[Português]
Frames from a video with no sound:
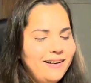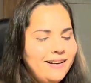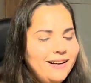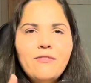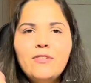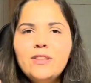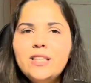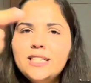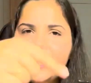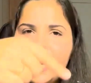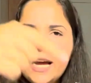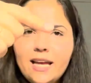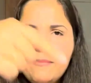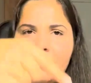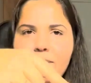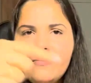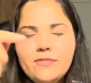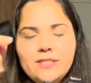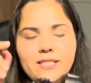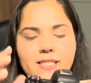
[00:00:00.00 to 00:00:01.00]
Eu vou deixar aqui
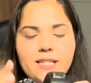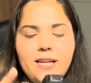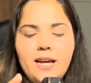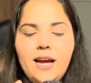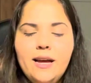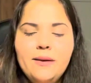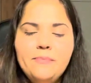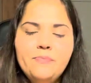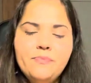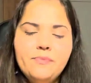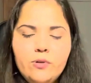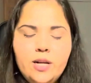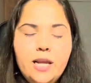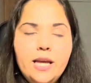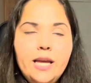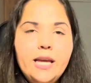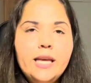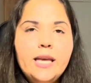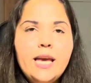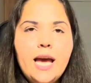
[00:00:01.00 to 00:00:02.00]
pra você o
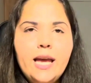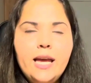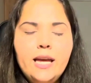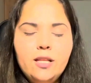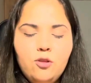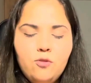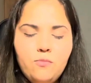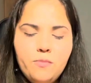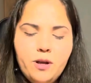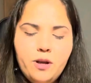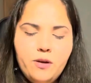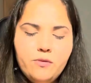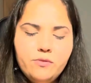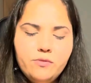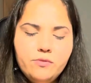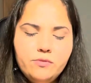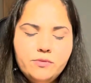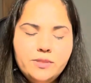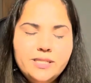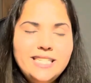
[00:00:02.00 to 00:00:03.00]
link aí do
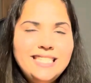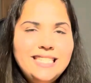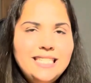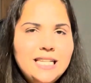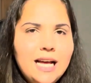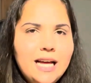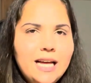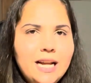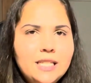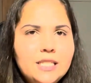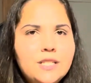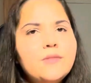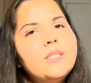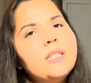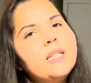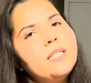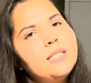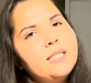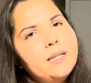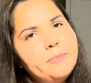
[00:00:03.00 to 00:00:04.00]
meu Instagram, se
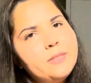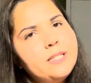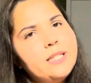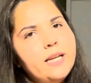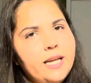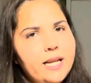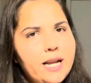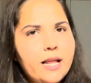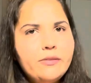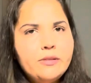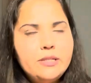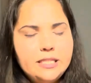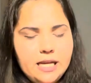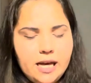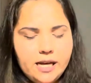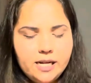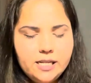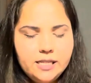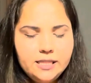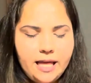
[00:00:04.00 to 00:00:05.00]
você quiser me seguir lá no
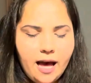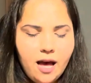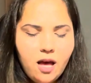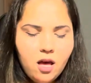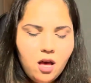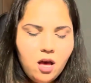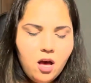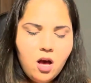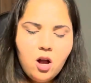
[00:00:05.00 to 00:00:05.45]
Instagram, tá?